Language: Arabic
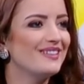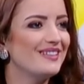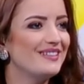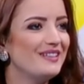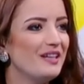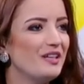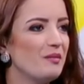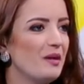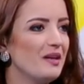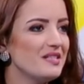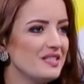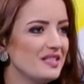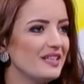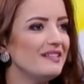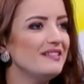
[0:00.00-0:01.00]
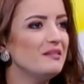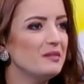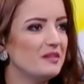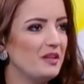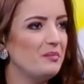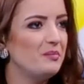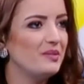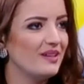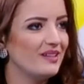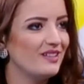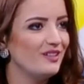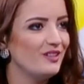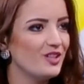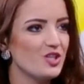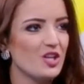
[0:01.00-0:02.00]
قد إيه انا بحس انك انت بتحبي
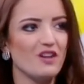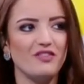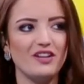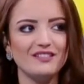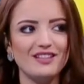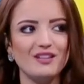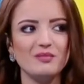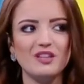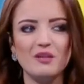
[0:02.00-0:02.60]
يعني عندك شغف حتى اللي